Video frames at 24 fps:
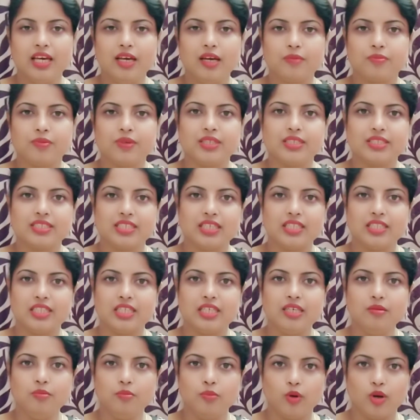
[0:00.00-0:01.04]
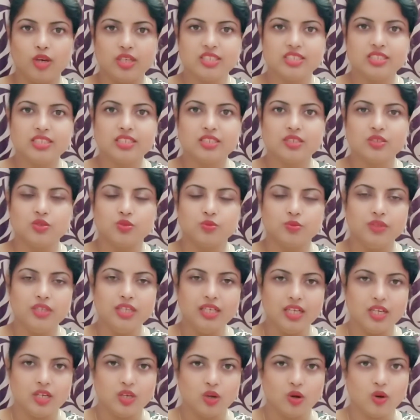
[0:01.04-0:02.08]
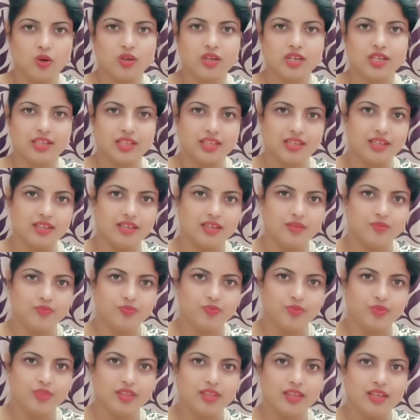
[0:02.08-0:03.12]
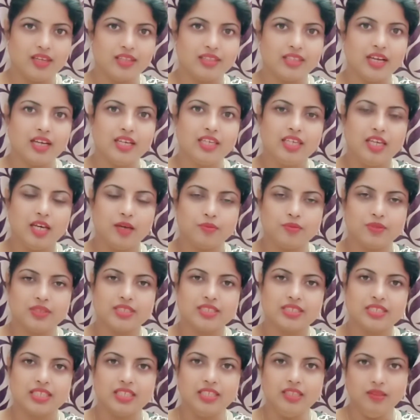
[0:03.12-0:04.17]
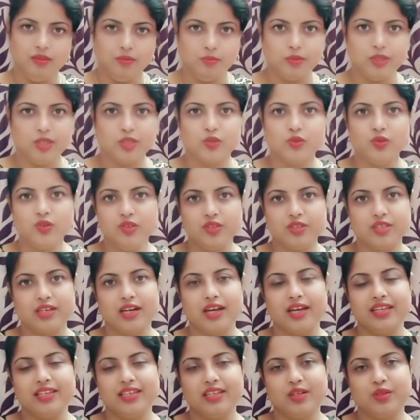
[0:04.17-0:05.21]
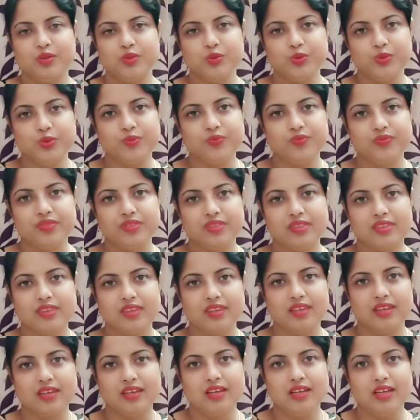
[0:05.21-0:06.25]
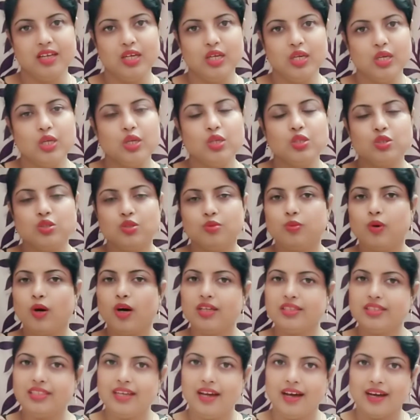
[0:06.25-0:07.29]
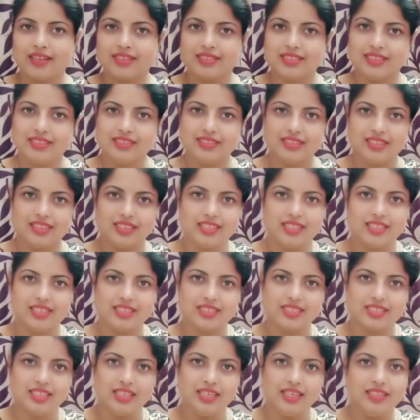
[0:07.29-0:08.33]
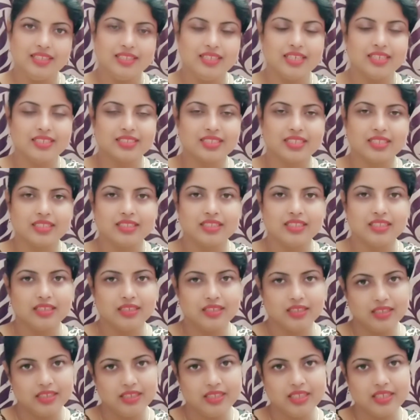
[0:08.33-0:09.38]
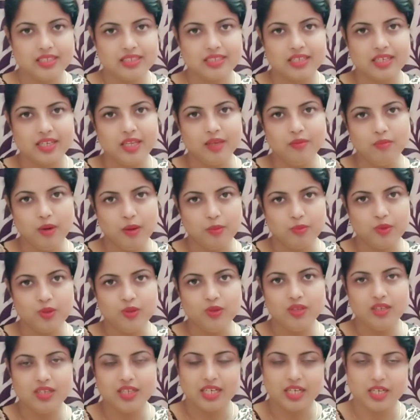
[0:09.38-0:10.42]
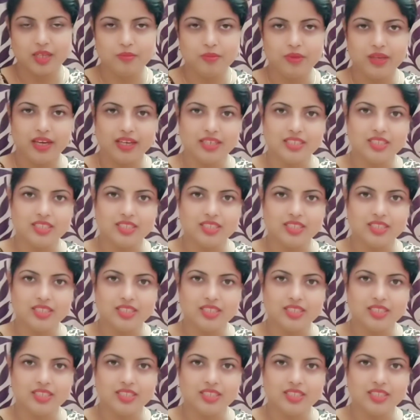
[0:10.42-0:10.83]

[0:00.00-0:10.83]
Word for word: यह आपकी स्किन की मॉइस्चर को भी लॉक करेगा ताकि आपकी स्किन बिल्कुल ड्राई ना हो तो बहुत ही आसान तरीके से ये ये क्रीम हम लोग घर